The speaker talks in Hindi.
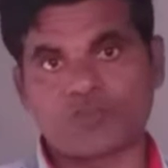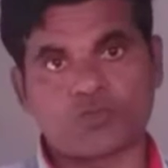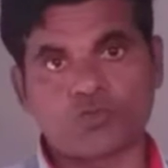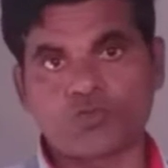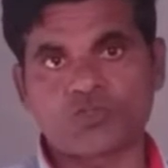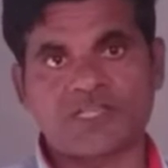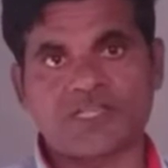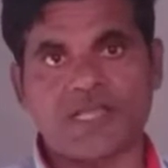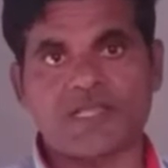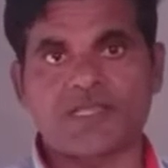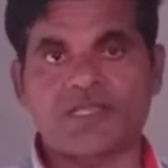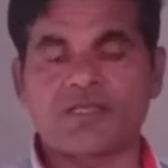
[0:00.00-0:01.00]
दूध की
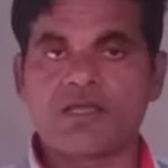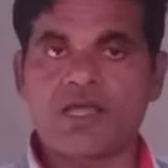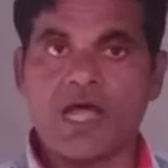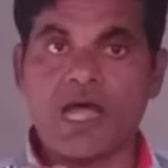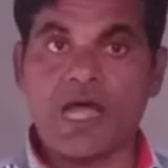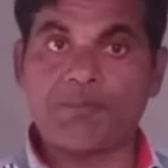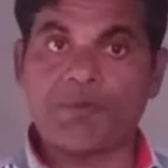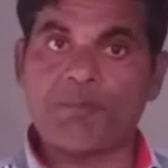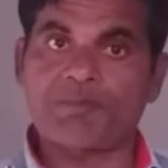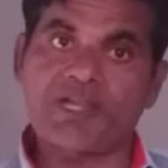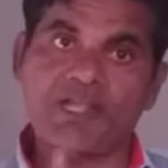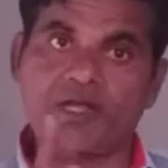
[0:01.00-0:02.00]
नहीं आप
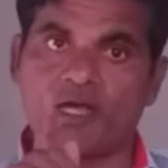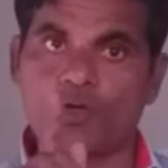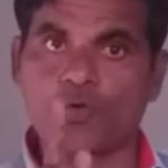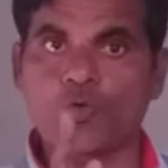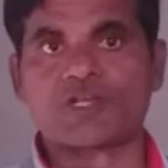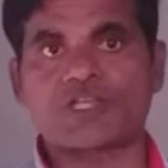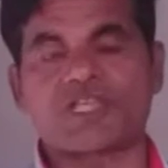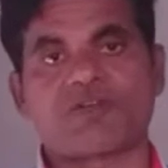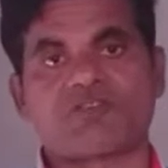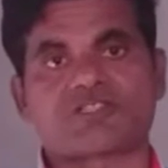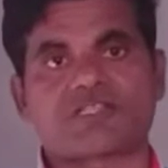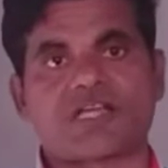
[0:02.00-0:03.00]
अपने घर रोग की
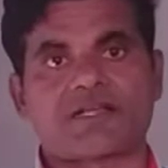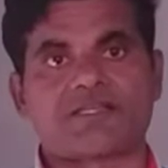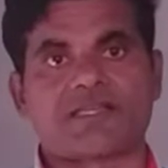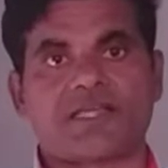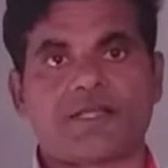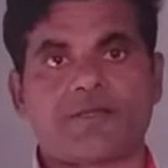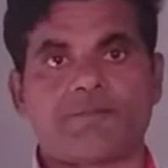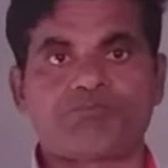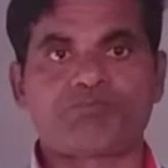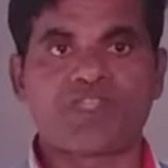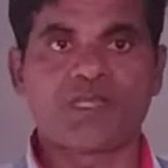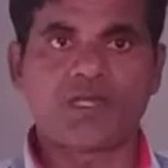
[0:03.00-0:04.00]
व्यवस्था किए हैं
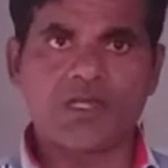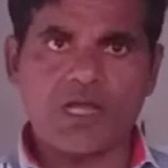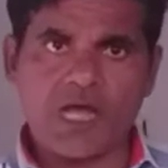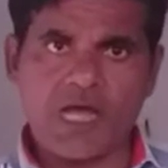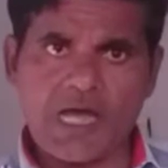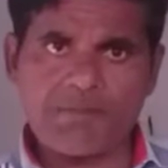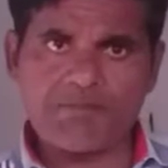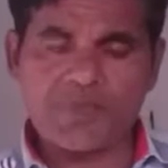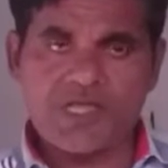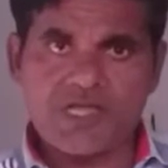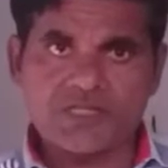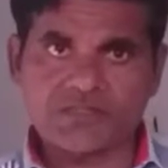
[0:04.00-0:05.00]
आप
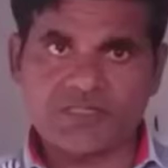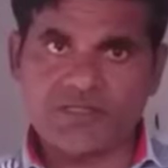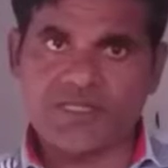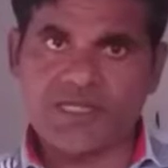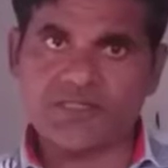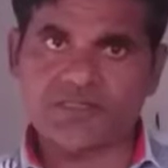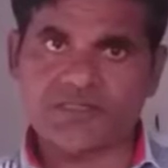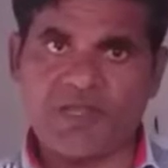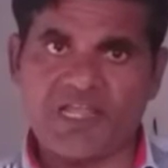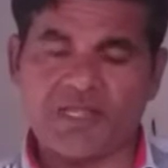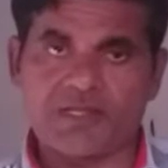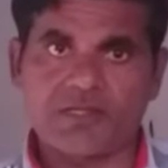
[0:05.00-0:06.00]
संध्या
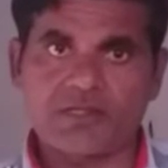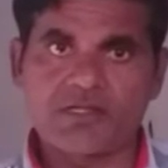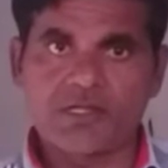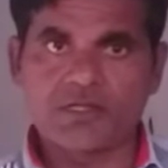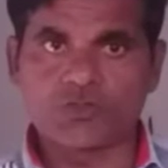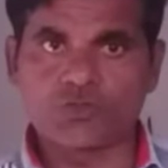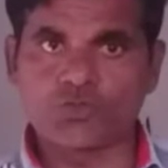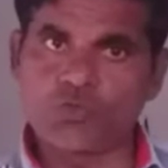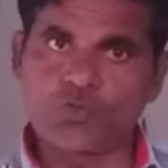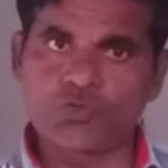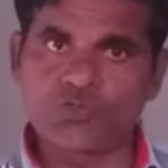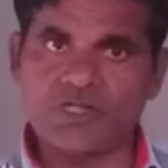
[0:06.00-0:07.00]
समय
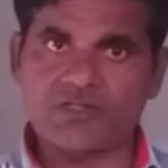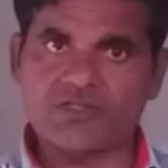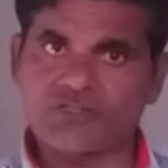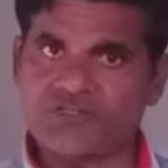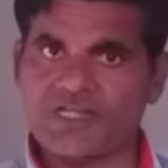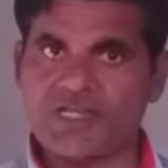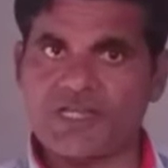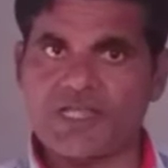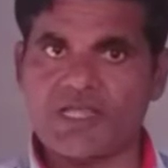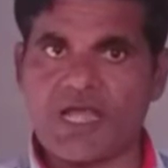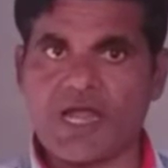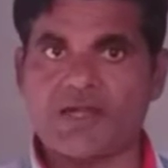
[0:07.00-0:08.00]
दूध चीनी
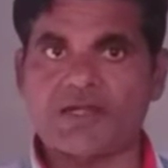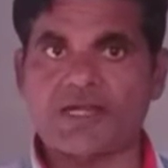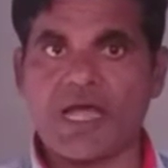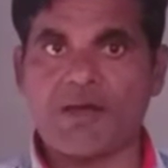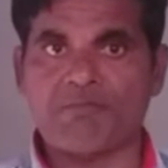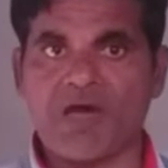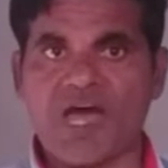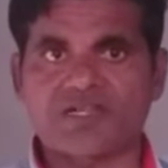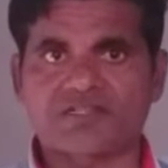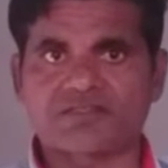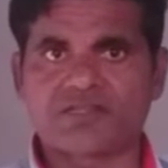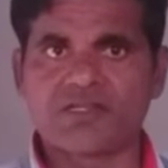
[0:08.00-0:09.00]
अंडा
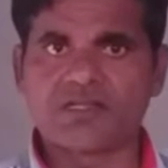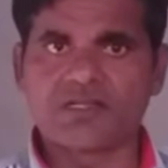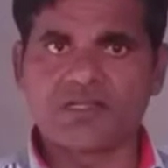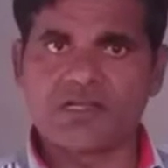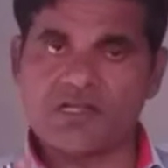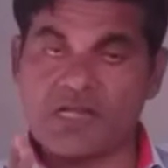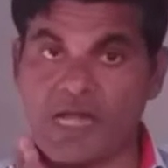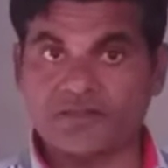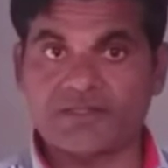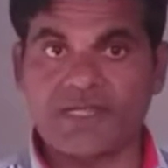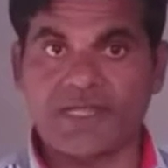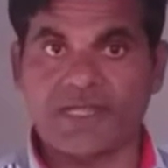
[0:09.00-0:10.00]
मांस
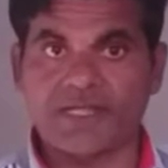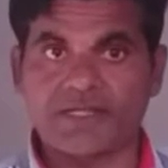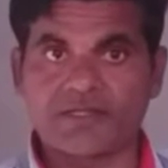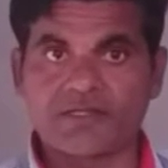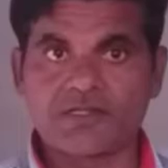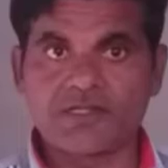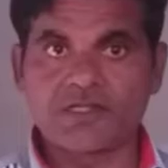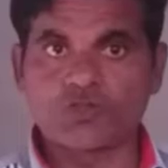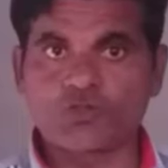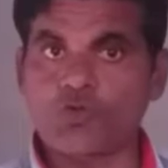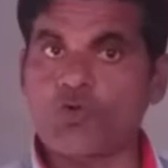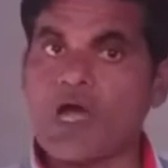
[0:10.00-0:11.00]
खाते हैं
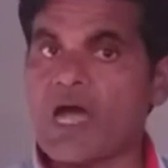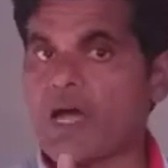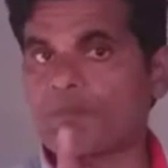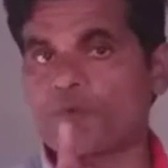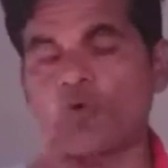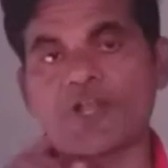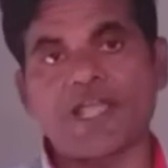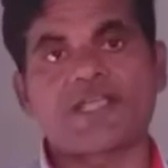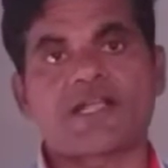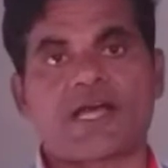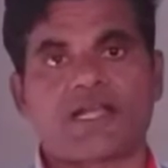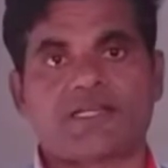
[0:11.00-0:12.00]
जो आपको
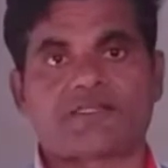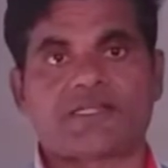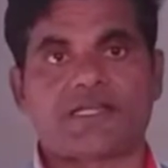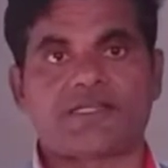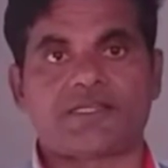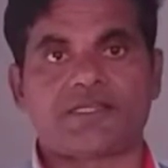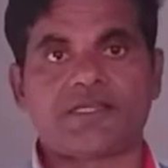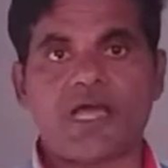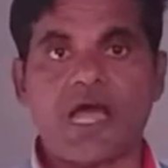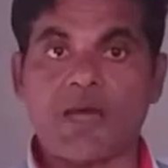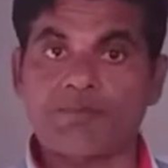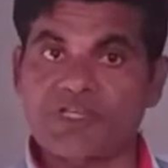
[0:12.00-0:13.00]
नहीं खाना चाहिए
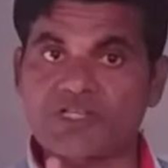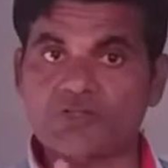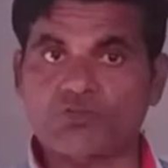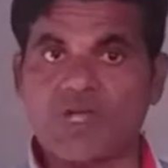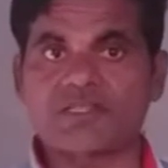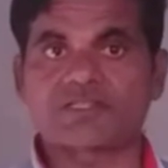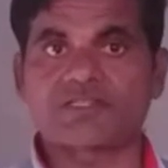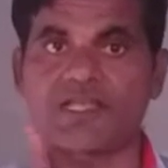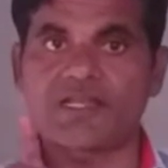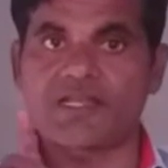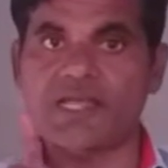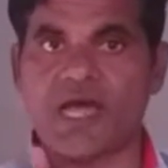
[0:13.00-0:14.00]
आपके स्वास्थ्य
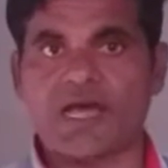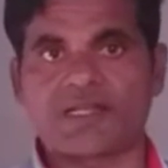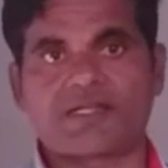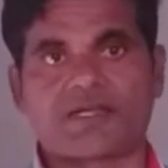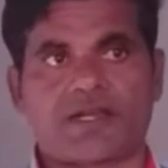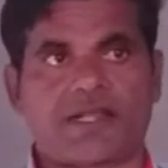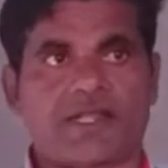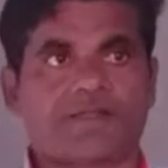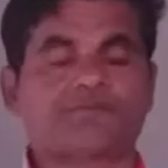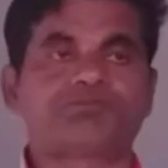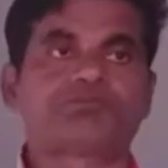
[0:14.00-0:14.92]
के लिए हानिकर है